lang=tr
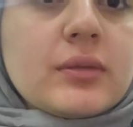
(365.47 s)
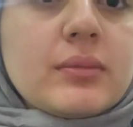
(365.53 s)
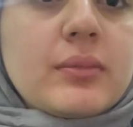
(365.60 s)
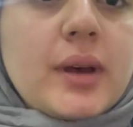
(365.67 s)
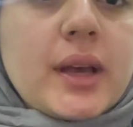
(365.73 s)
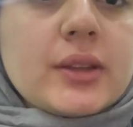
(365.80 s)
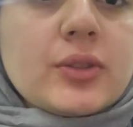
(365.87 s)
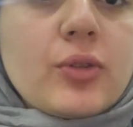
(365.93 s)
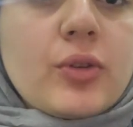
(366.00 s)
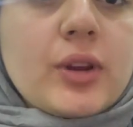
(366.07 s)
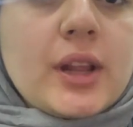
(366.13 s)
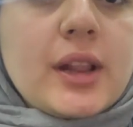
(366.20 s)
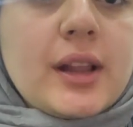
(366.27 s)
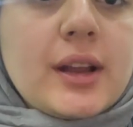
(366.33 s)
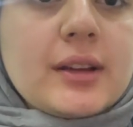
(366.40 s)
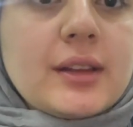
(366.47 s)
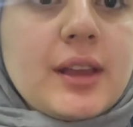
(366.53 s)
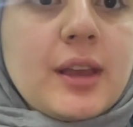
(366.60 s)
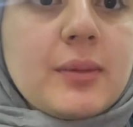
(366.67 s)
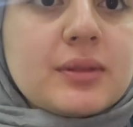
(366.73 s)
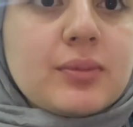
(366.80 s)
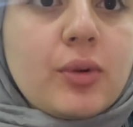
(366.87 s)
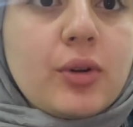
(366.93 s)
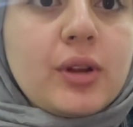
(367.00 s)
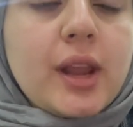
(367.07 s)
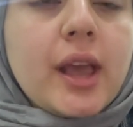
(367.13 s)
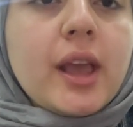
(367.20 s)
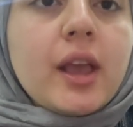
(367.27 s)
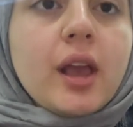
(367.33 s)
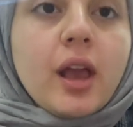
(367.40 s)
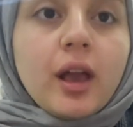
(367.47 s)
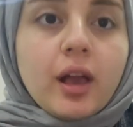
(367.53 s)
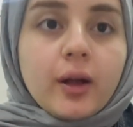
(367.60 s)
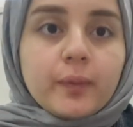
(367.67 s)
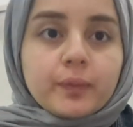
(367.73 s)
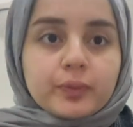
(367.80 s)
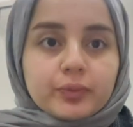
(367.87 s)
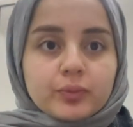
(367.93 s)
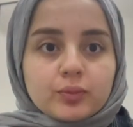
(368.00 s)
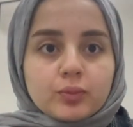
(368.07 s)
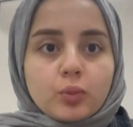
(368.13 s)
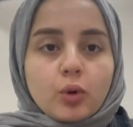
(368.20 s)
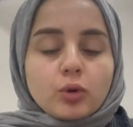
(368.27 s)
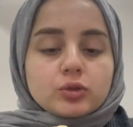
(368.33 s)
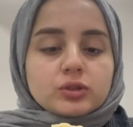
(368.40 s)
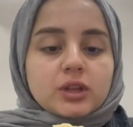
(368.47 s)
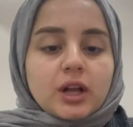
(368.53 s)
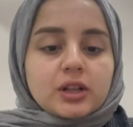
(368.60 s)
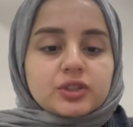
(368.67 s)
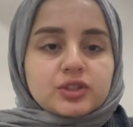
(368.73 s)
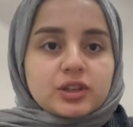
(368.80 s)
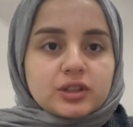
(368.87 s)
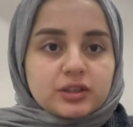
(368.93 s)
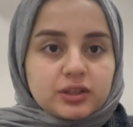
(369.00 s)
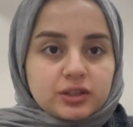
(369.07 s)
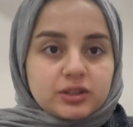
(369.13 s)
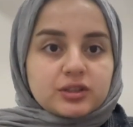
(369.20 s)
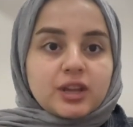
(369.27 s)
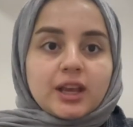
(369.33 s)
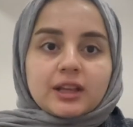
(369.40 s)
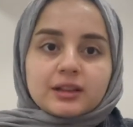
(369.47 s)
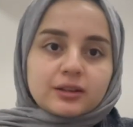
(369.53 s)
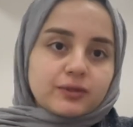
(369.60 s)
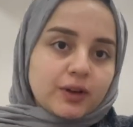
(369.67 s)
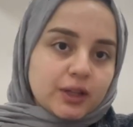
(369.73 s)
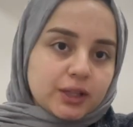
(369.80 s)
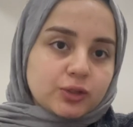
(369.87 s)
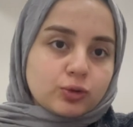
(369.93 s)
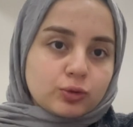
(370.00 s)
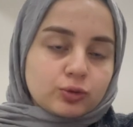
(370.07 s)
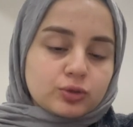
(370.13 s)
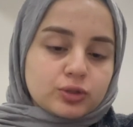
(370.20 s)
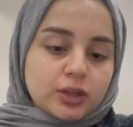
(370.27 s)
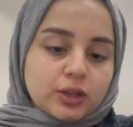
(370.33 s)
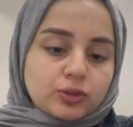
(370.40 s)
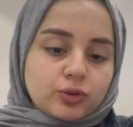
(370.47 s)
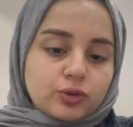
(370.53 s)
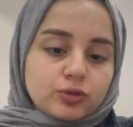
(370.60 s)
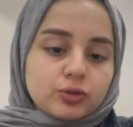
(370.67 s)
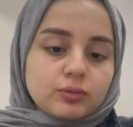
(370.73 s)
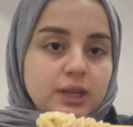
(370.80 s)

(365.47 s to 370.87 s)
ben Korelilerde hep böyle bol salçalı, renkli falan olur sanıyordum.